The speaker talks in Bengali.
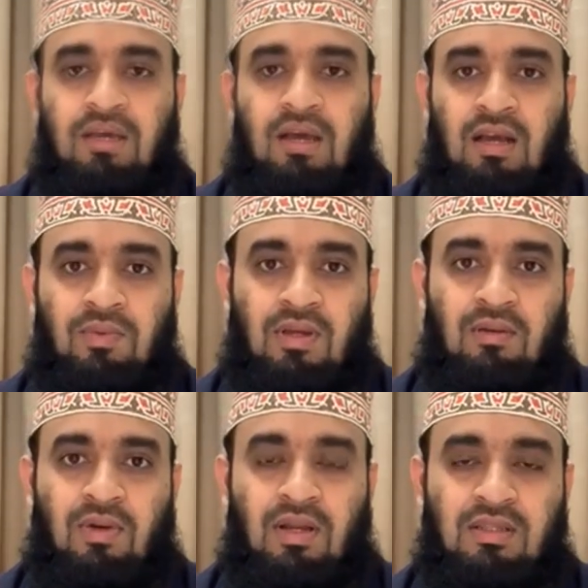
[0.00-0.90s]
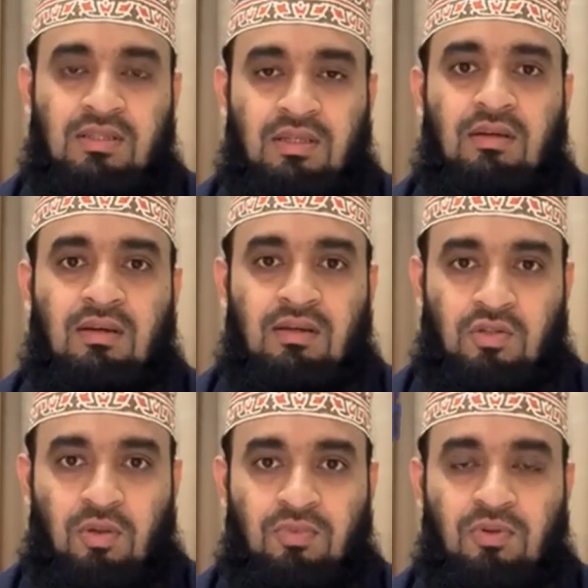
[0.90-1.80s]
আগামীকাল বাংলাদেশে
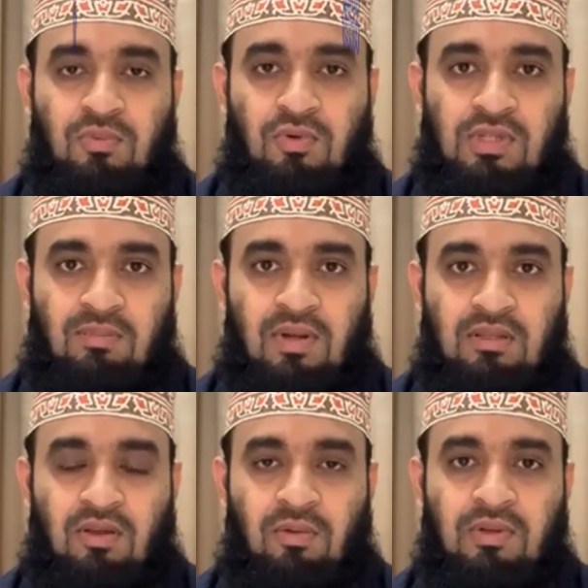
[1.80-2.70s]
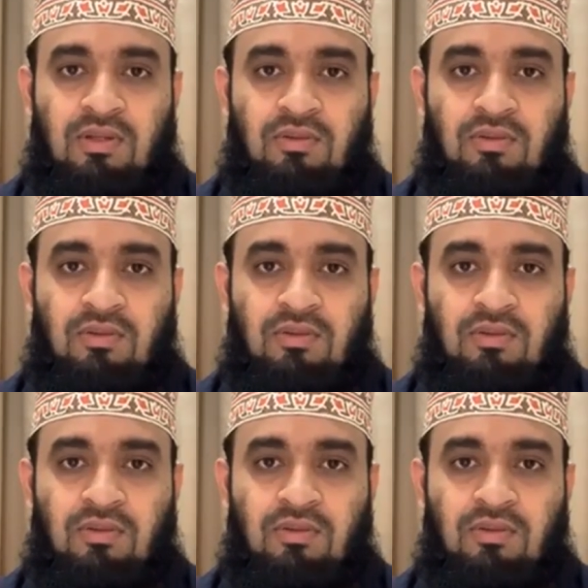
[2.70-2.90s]
সপ্তম রোজা পালিত হবে